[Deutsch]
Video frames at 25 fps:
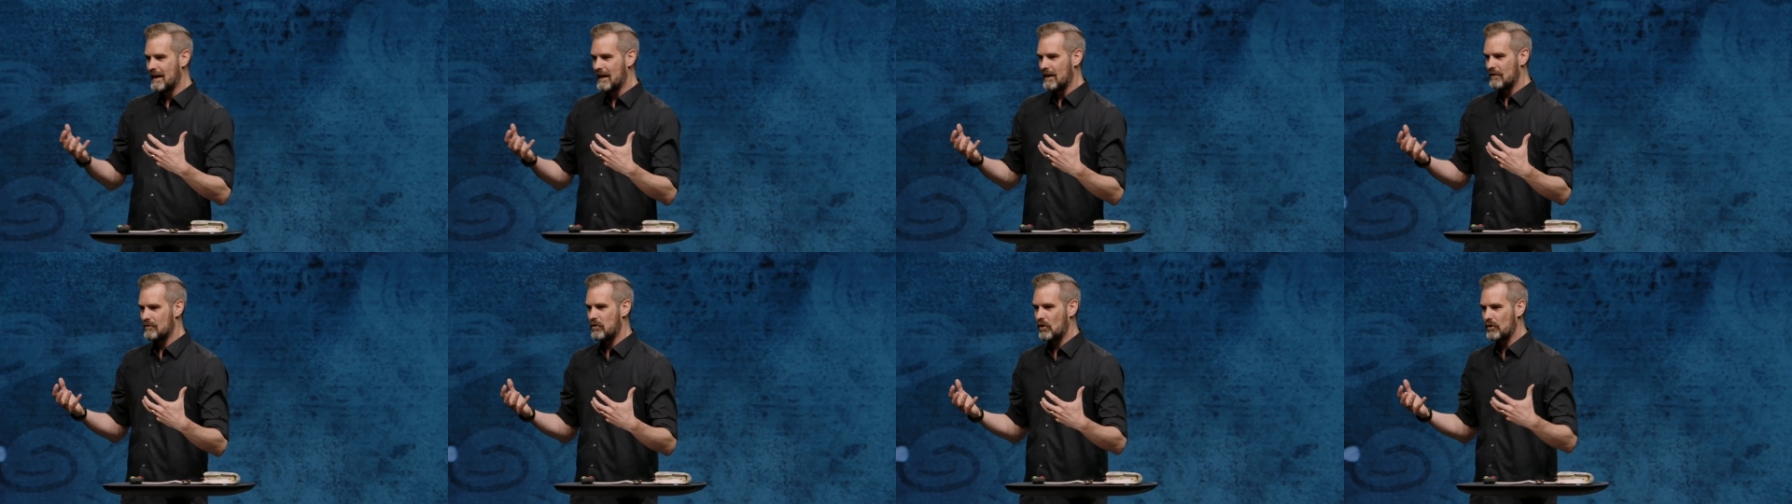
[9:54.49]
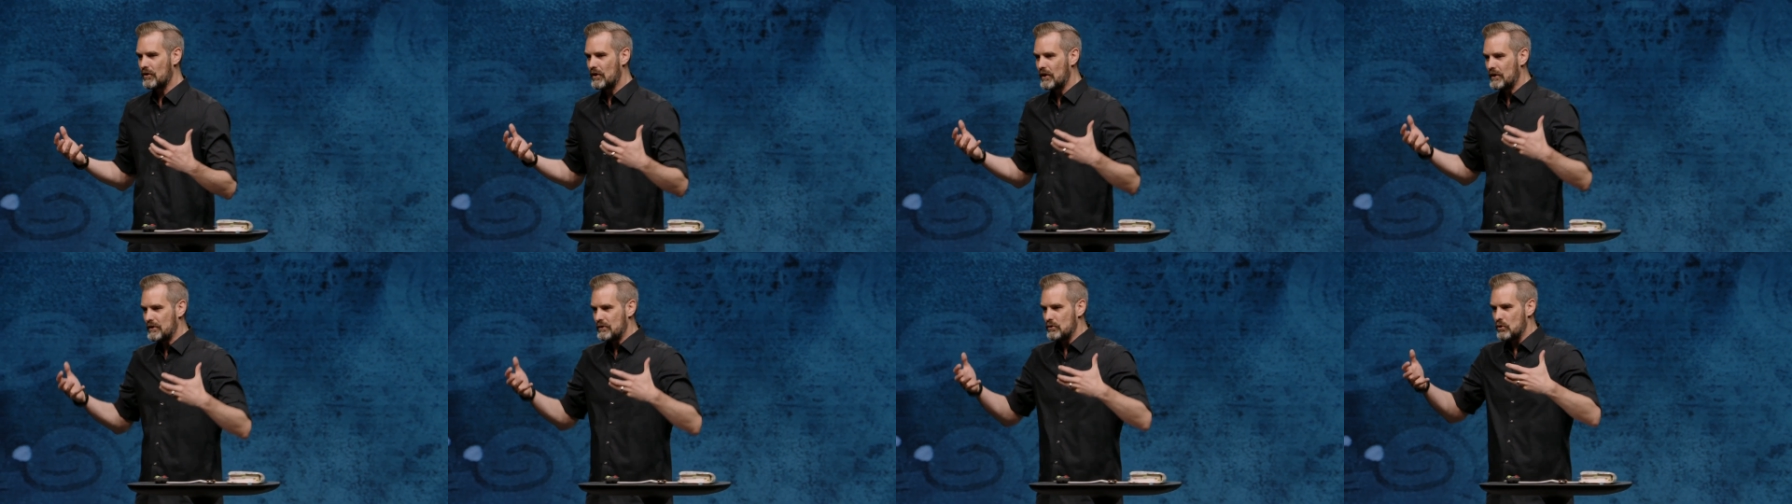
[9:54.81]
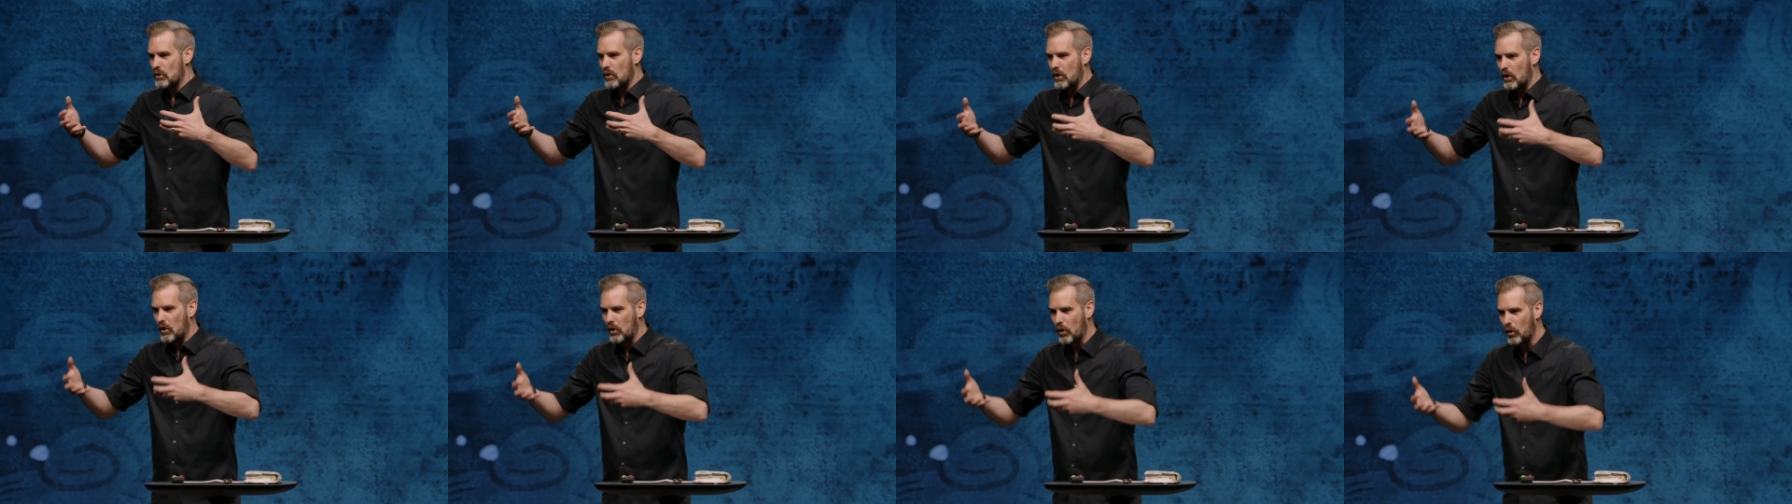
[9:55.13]
wo nicht
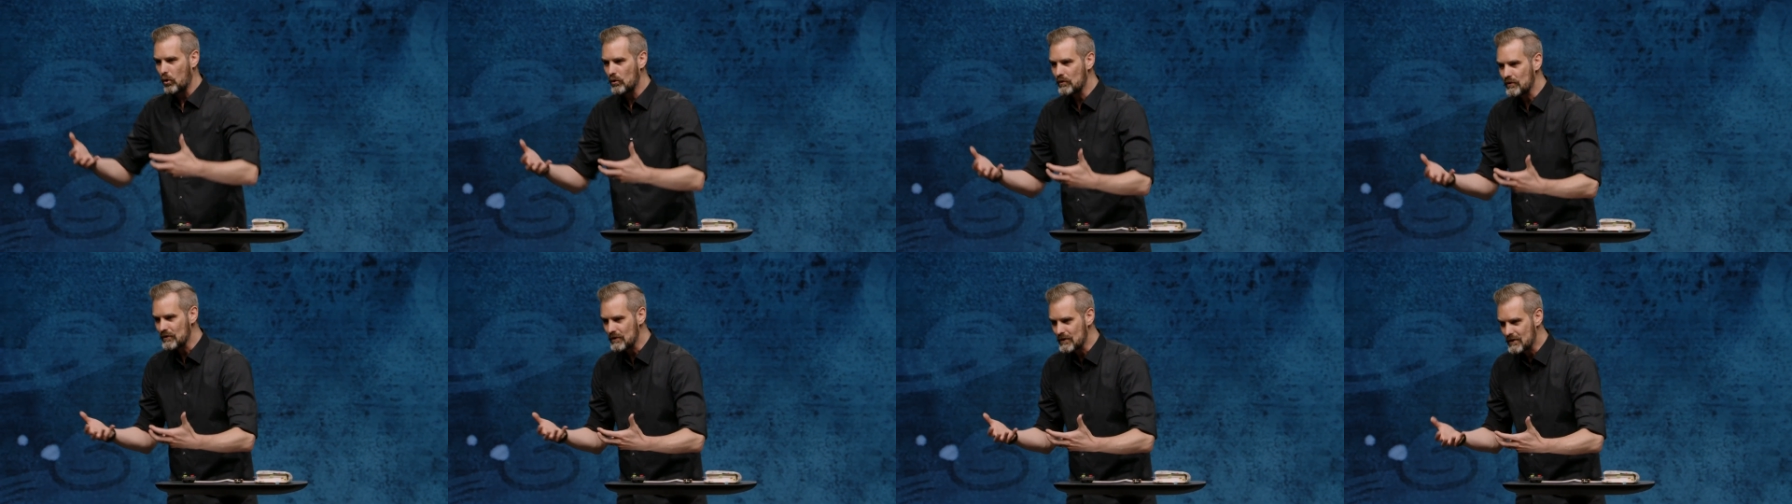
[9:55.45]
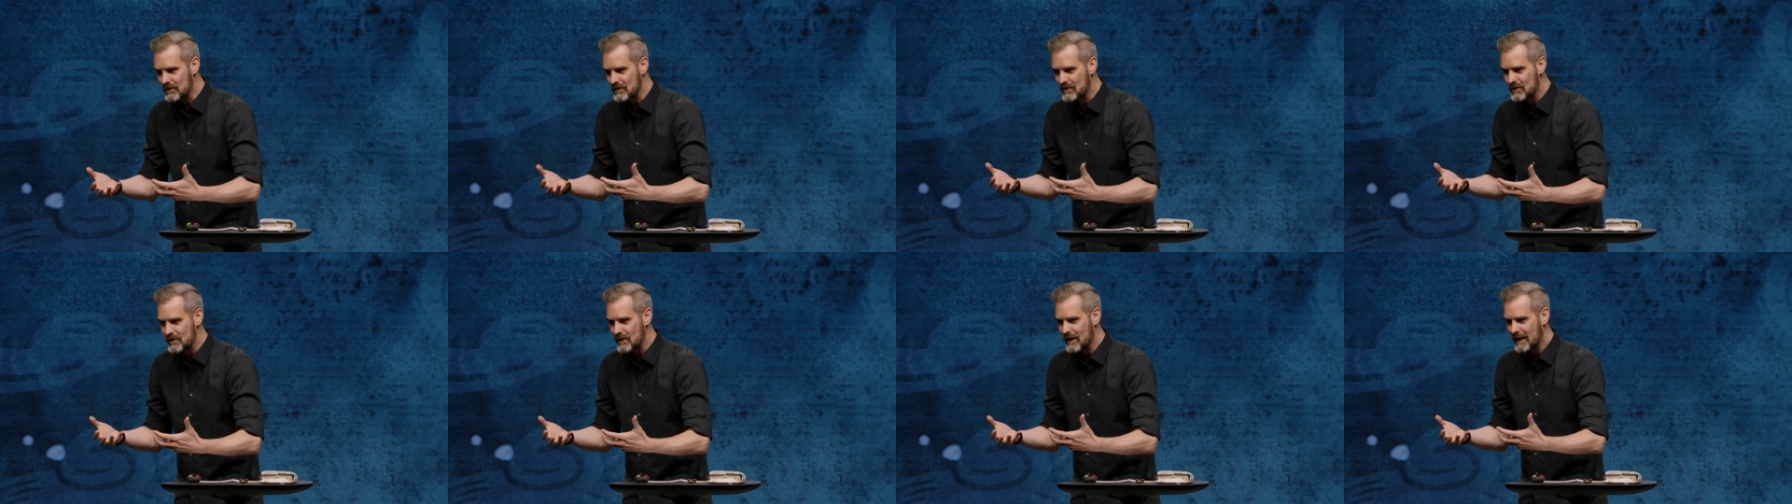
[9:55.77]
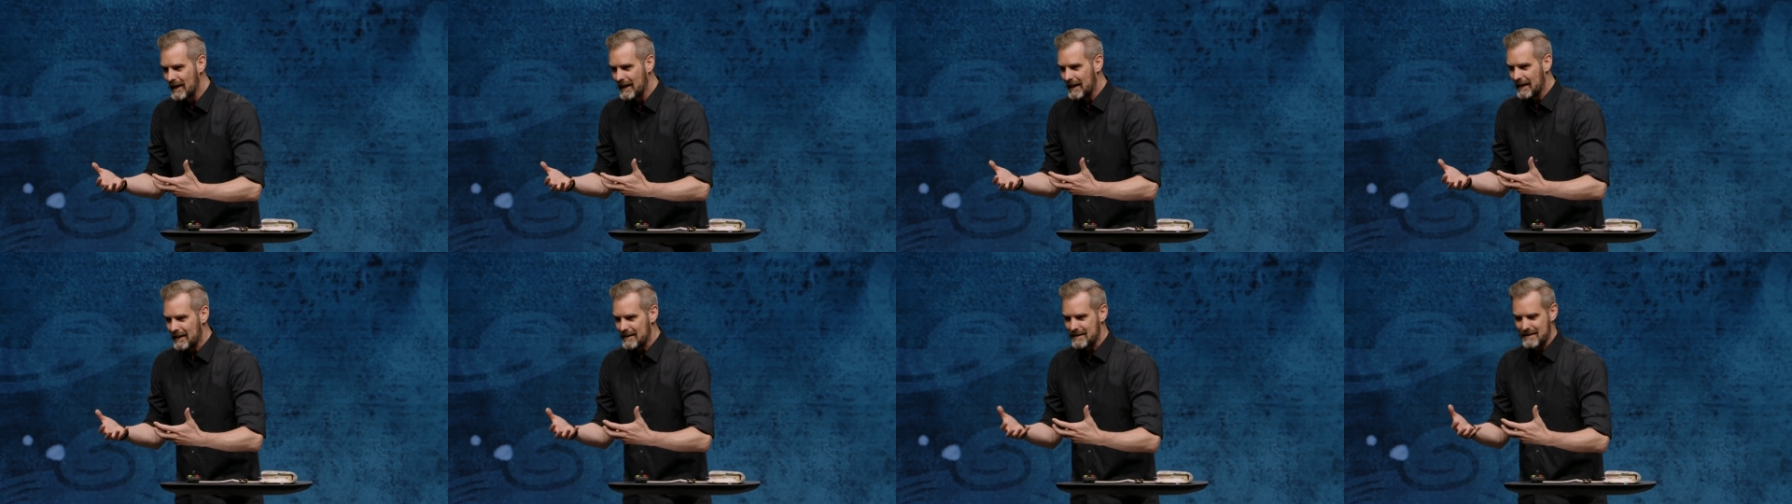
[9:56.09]
nur kommt,
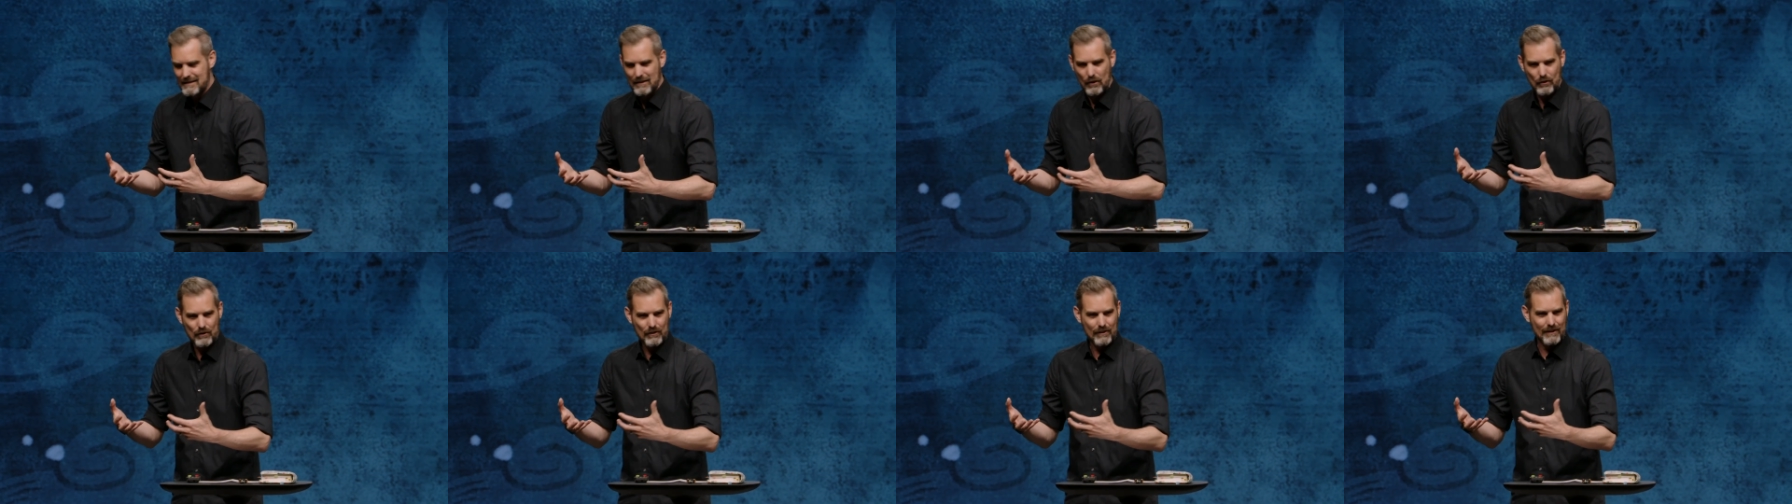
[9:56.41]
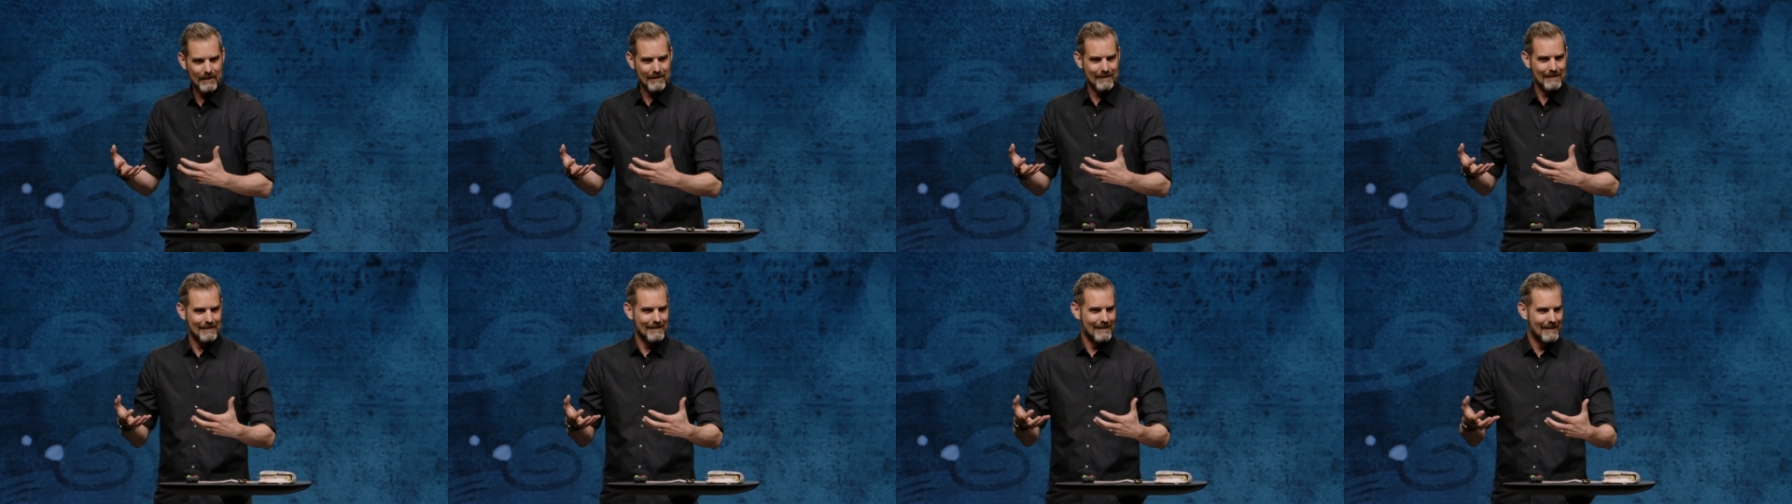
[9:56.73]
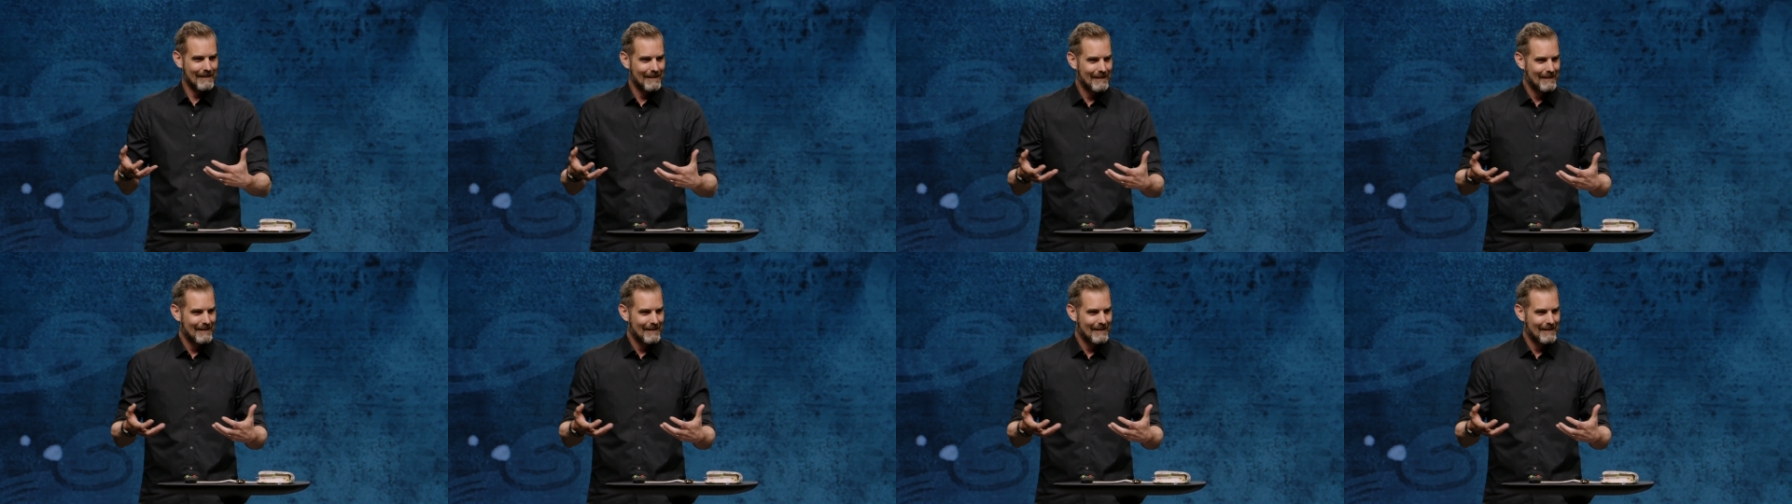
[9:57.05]
sondern,